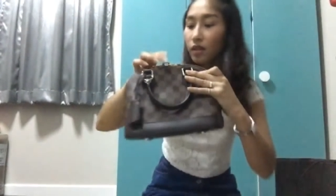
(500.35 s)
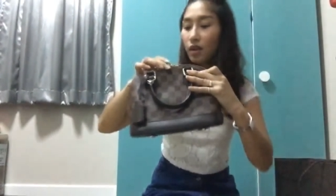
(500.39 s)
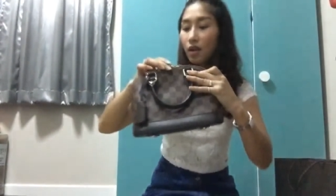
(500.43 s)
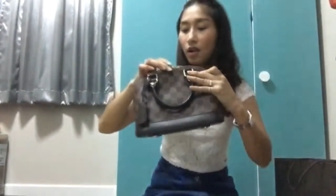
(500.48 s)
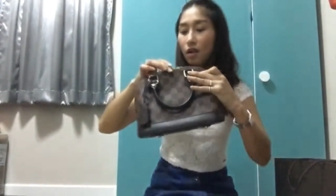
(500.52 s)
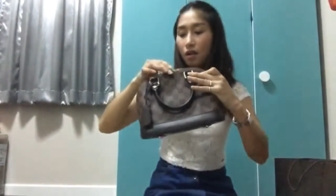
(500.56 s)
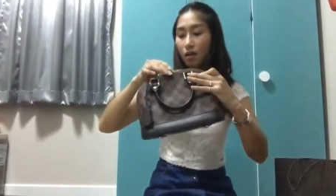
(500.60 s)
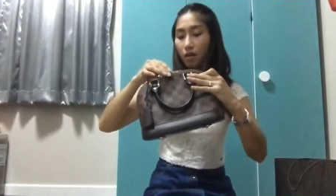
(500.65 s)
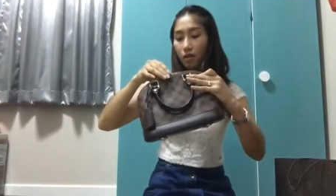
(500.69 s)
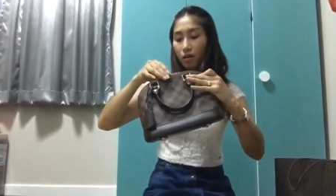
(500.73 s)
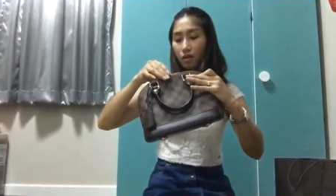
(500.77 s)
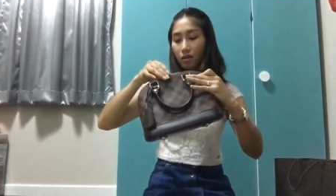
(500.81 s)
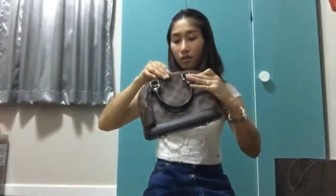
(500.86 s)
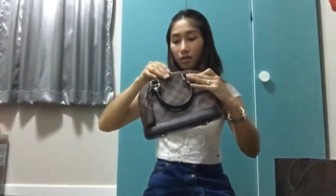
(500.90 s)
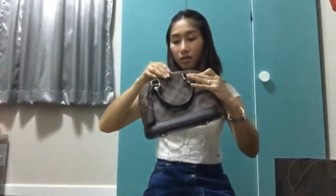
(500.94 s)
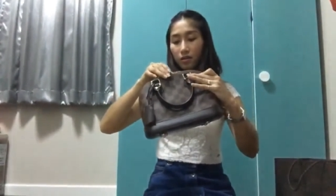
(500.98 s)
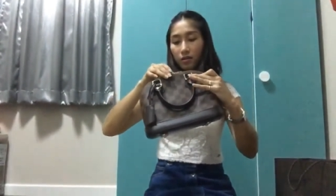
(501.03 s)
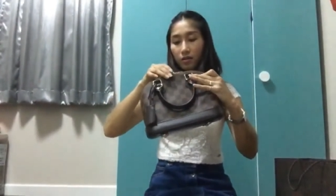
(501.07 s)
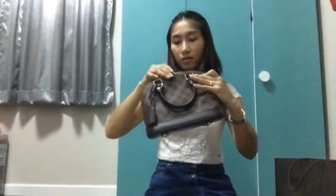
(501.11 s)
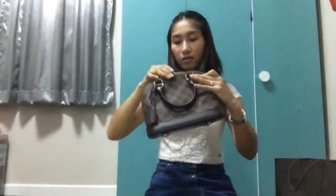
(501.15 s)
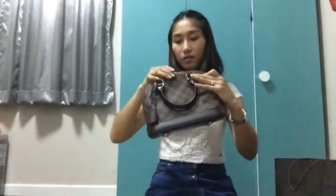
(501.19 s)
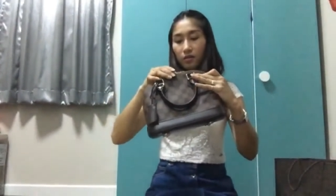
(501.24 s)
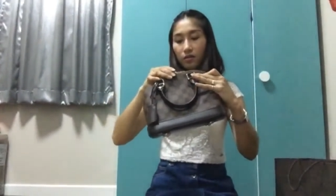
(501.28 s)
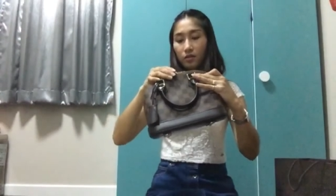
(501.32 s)
ก็
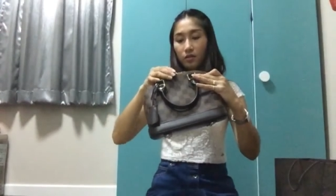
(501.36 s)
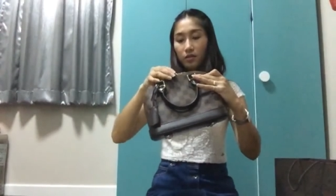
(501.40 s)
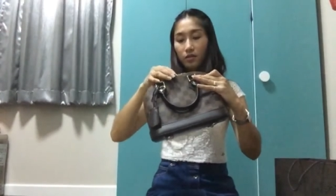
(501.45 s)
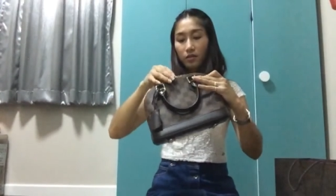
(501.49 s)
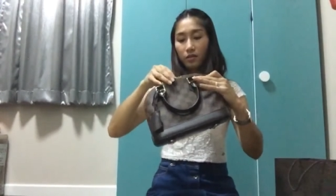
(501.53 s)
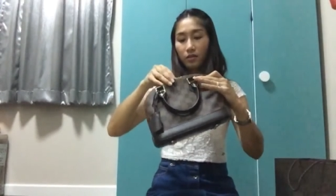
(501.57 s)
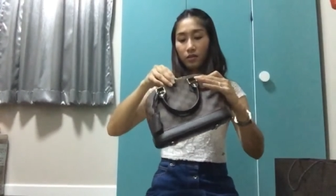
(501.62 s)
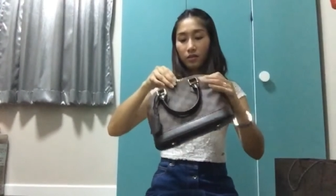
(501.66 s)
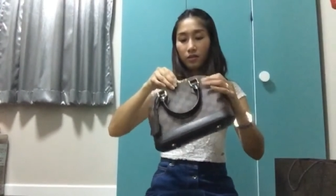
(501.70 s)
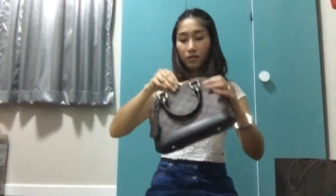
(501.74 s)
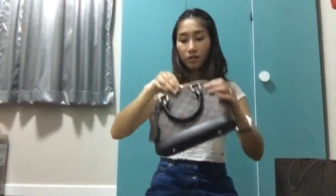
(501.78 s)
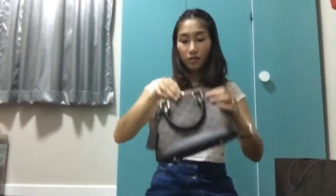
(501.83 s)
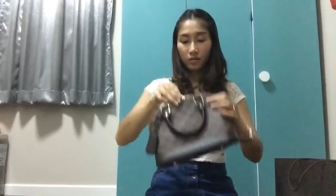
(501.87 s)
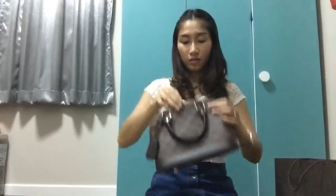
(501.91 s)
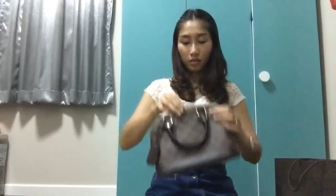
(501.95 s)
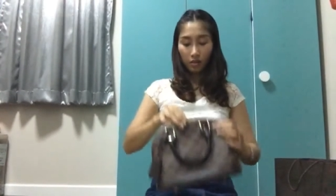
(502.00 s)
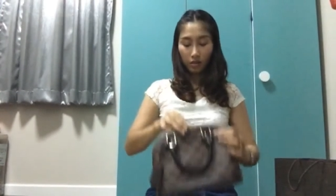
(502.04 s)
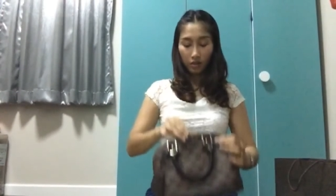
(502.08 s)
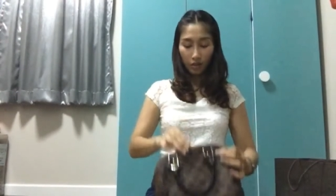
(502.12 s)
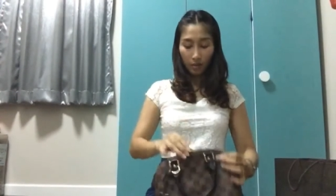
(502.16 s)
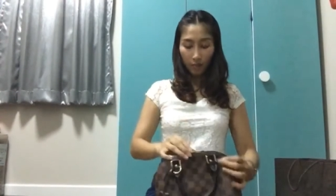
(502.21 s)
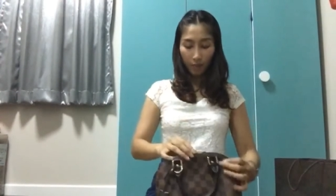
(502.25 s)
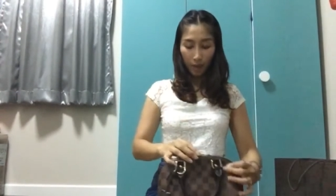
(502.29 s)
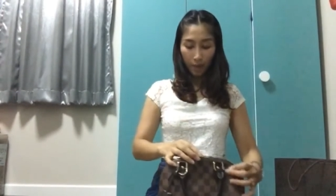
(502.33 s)

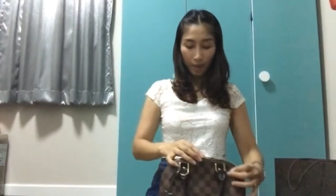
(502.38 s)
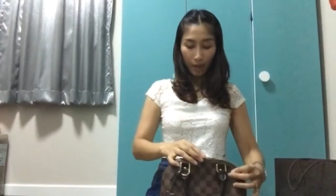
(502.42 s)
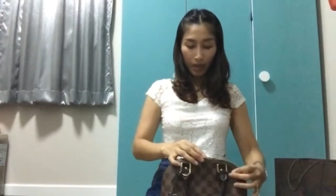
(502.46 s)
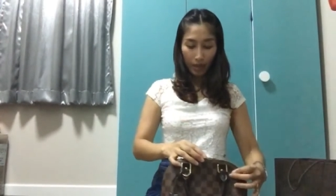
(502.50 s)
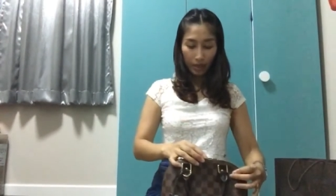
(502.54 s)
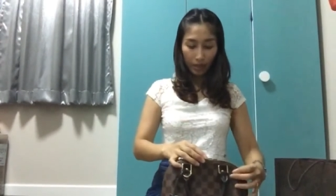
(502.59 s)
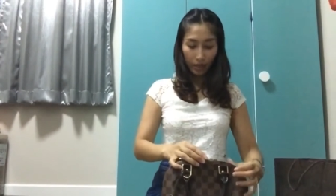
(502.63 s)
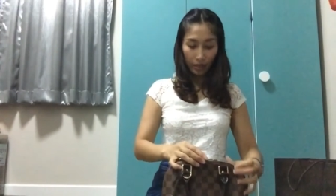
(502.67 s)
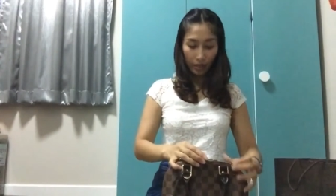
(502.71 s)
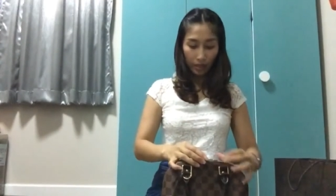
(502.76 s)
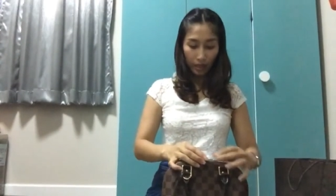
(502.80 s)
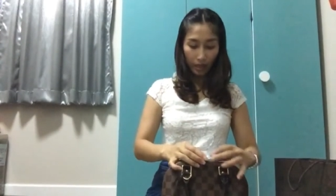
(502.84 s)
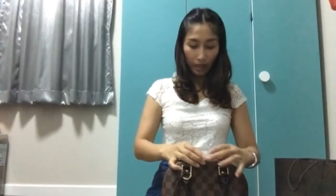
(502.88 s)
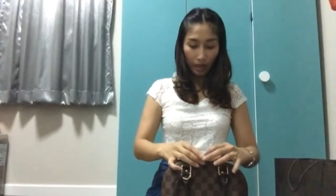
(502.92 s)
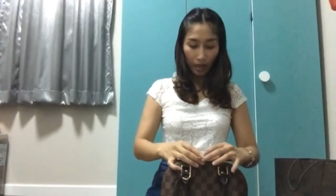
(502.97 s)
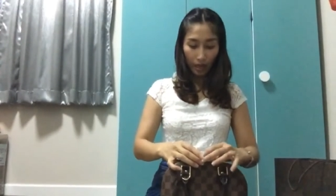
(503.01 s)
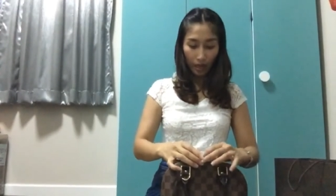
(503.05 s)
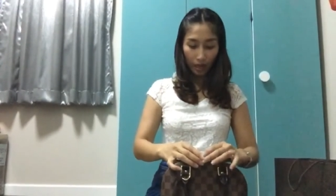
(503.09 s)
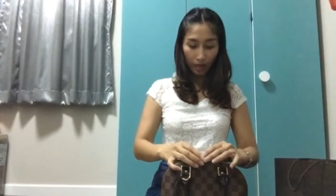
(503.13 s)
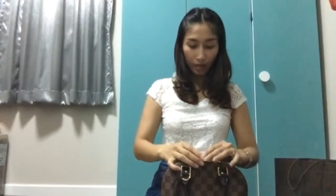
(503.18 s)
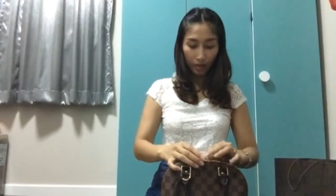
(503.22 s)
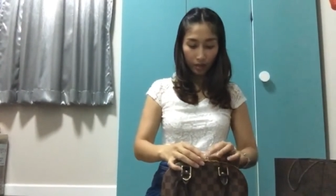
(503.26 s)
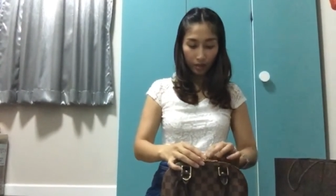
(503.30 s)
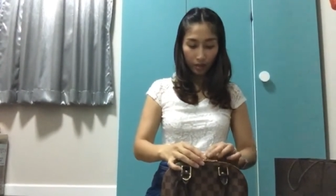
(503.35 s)
ก็จะประมาณนี้นะ
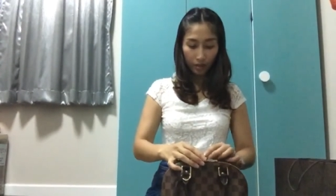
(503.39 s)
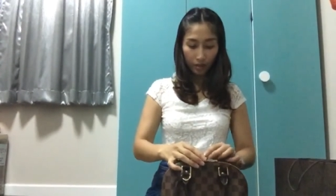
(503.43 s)
คะ